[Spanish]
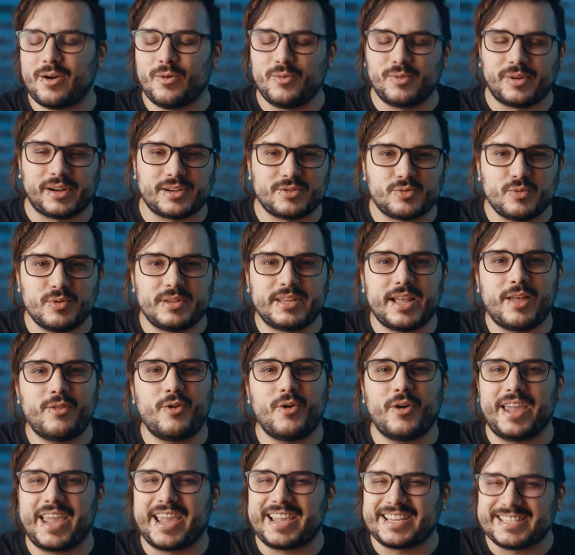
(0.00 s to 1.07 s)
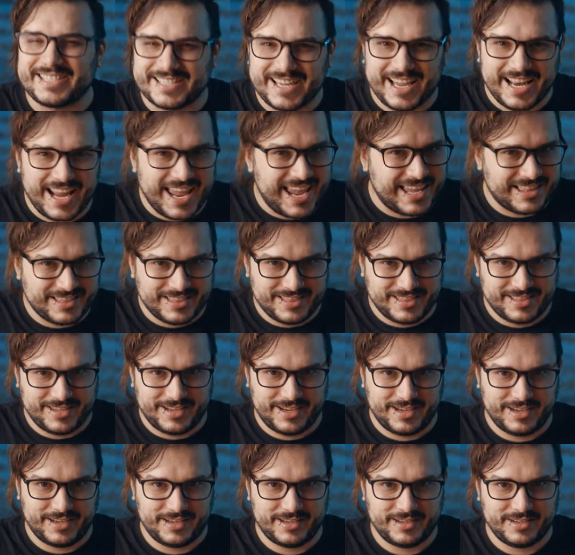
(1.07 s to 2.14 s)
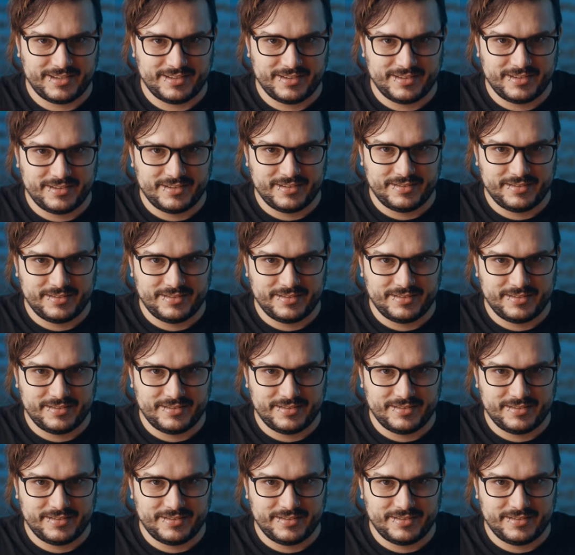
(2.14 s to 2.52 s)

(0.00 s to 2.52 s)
un resultado excelente porque al